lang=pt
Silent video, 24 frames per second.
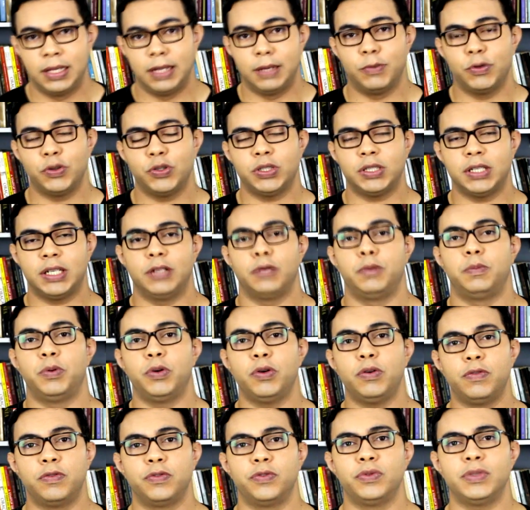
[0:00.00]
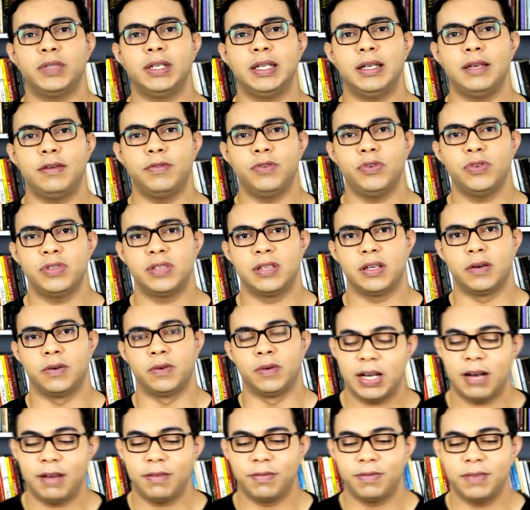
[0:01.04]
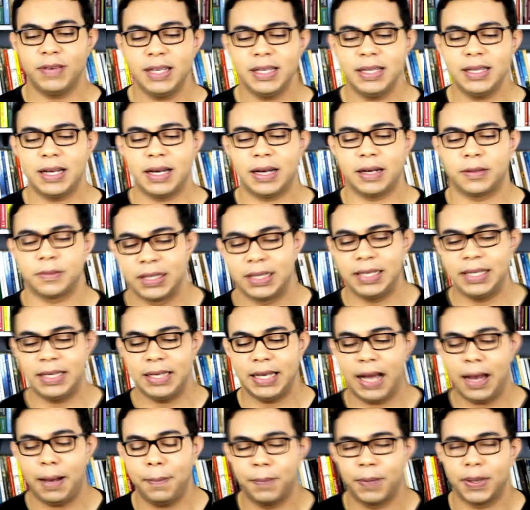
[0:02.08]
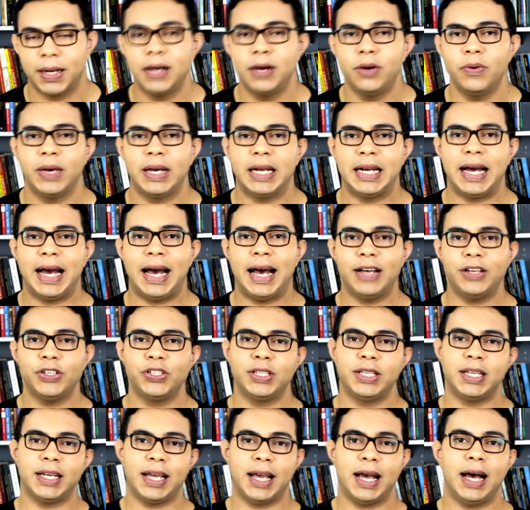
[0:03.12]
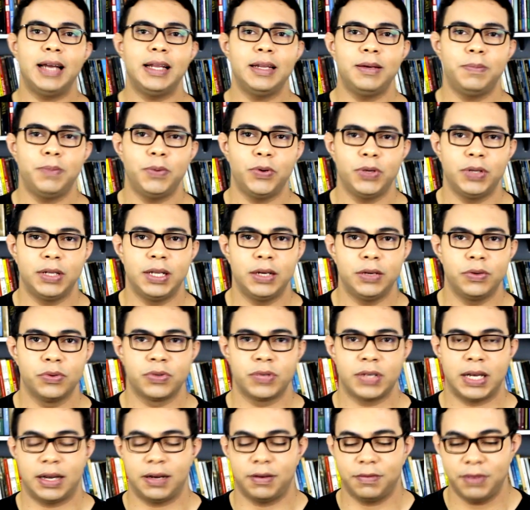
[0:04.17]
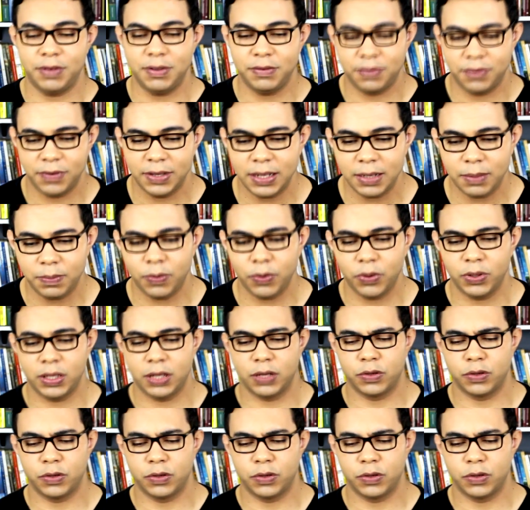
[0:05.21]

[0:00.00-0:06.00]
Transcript: demonstrando profunda devoção. A vida de Abraão era rastreada por Deus, era vivida por